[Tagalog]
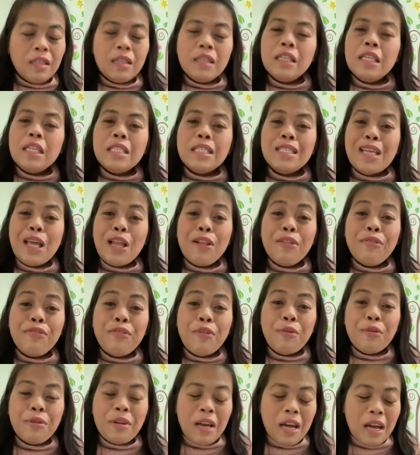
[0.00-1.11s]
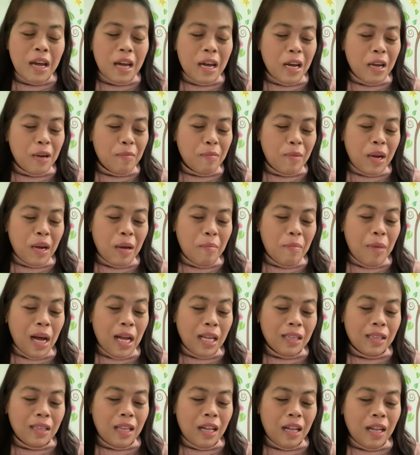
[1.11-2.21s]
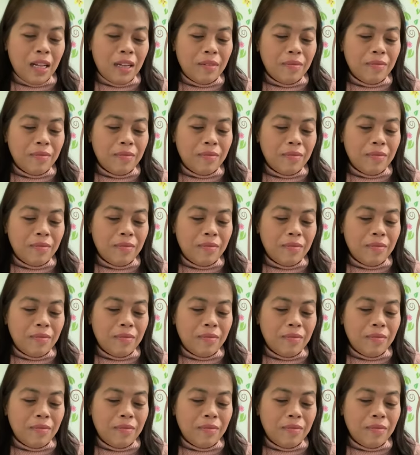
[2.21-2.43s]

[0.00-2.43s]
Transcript: di cellphone na ang mga bata.